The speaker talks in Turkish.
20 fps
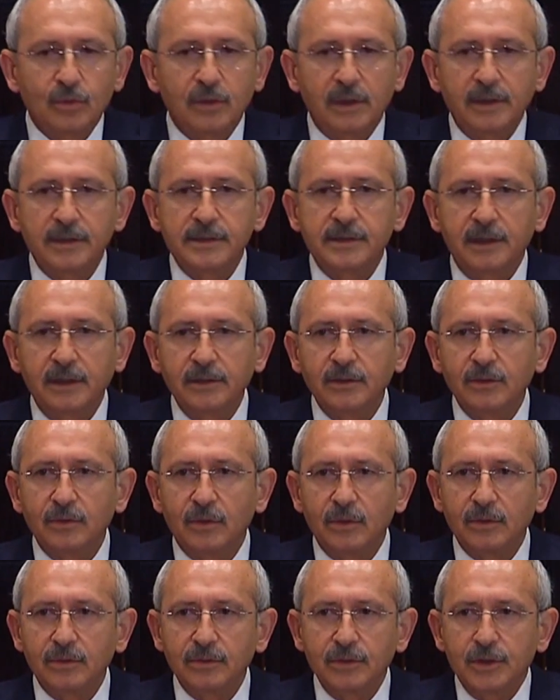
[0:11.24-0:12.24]
Kullanılsaydı
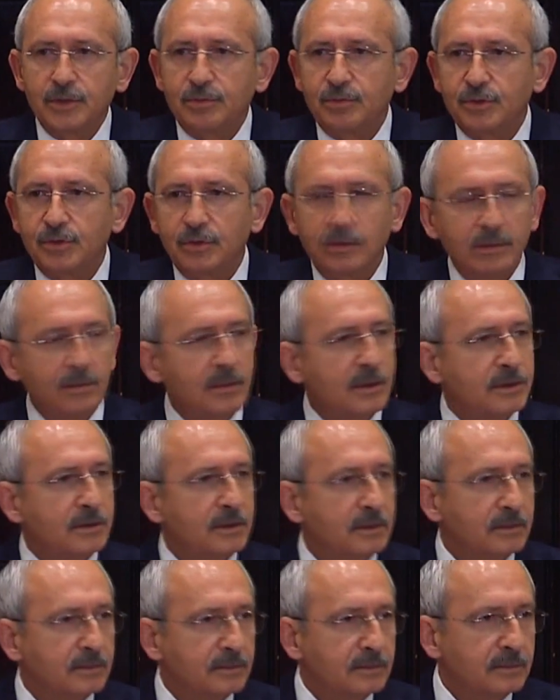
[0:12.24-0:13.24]
ne olurdu? Hiçbir şey
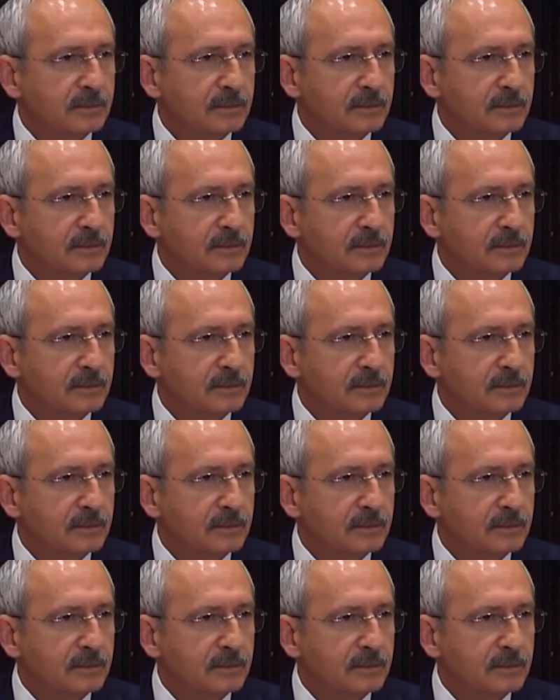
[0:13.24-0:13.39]
olmazdı.